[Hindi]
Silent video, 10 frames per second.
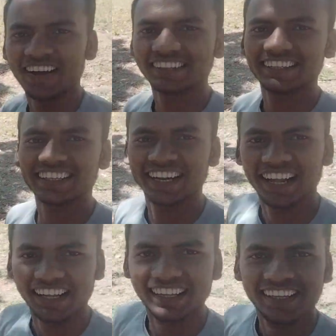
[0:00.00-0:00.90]
बात कर रहा
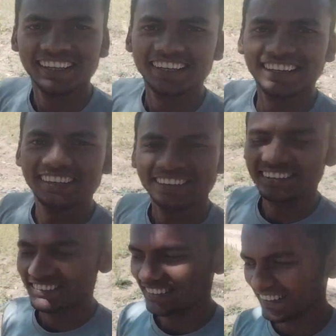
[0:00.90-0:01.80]
है
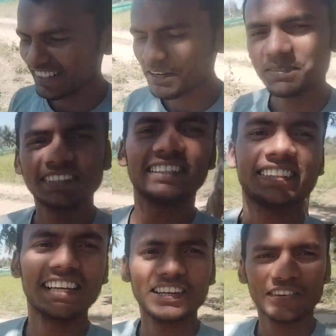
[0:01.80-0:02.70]
चलिए अभी चलते
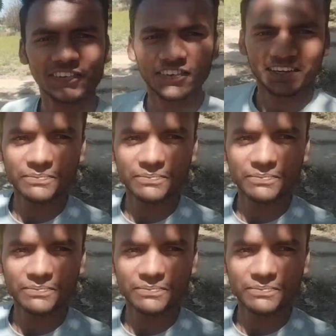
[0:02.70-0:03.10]
हैं इन लोगों के